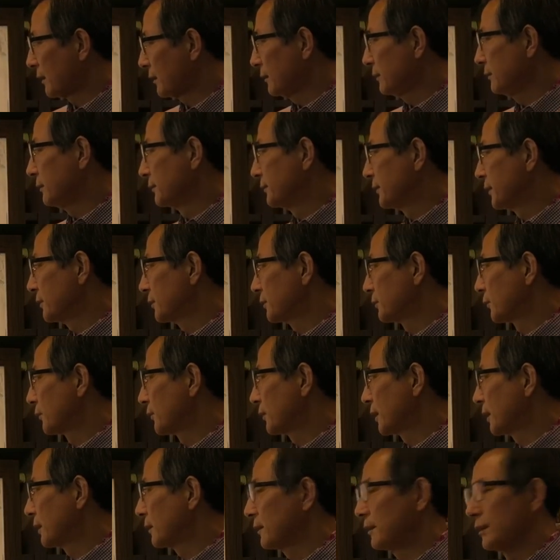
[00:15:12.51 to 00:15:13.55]
이런 의미에서
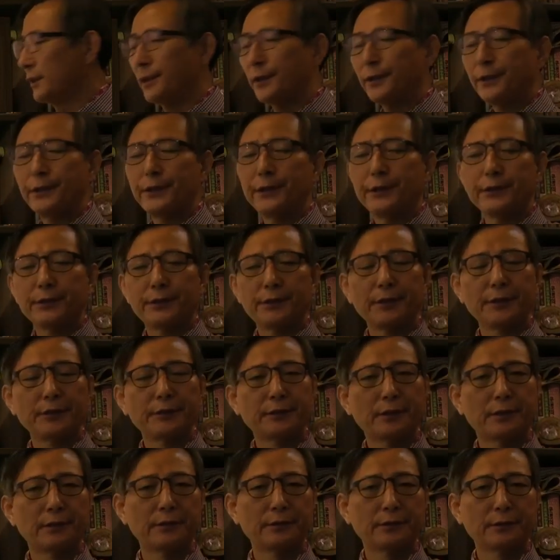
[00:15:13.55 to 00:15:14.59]
볼 때는
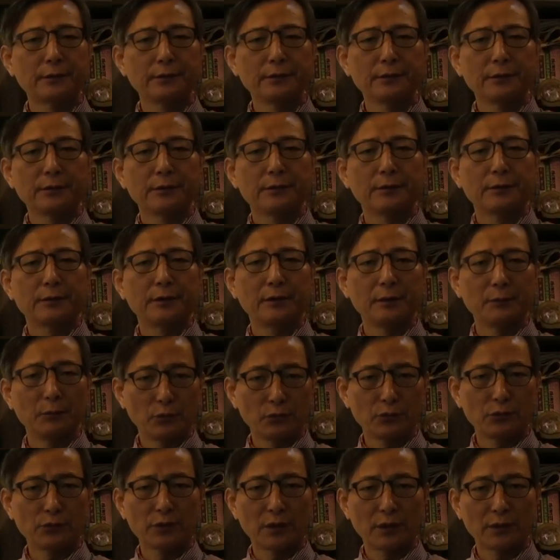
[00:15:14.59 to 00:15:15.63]
경자년은
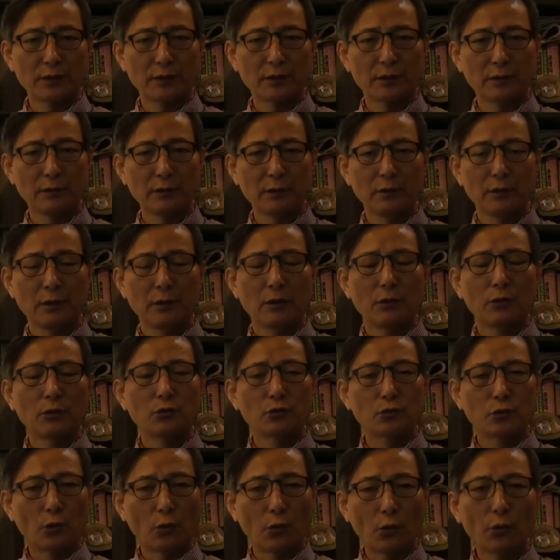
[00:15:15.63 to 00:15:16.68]
김호종이한테는
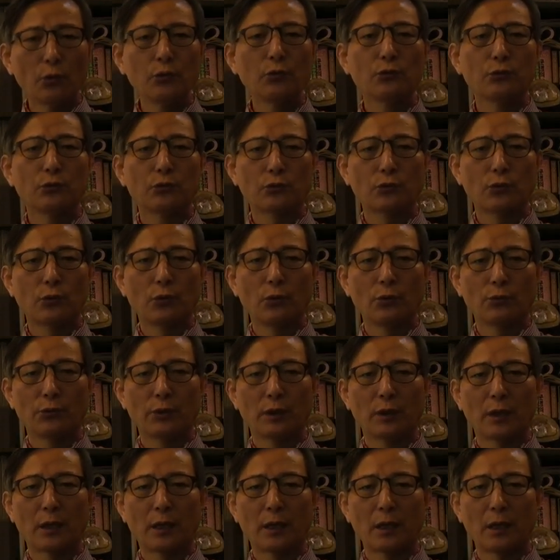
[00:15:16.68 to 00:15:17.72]
좋은 눈으로
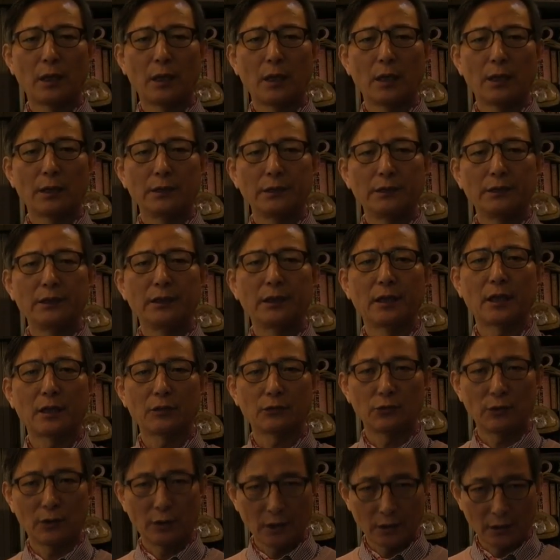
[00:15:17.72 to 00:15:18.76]
우리가 이해할
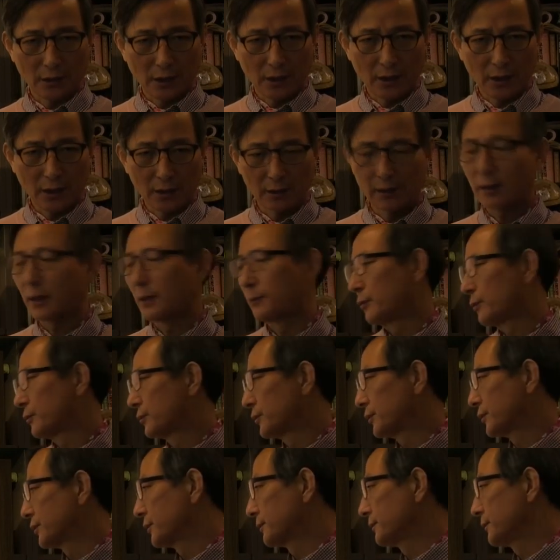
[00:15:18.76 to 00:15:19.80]
수 있겠다. 이렇게 볼
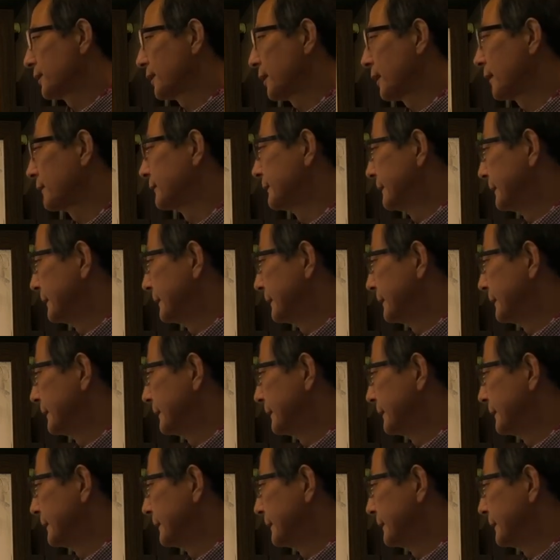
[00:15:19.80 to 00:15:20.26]
수 있습니다.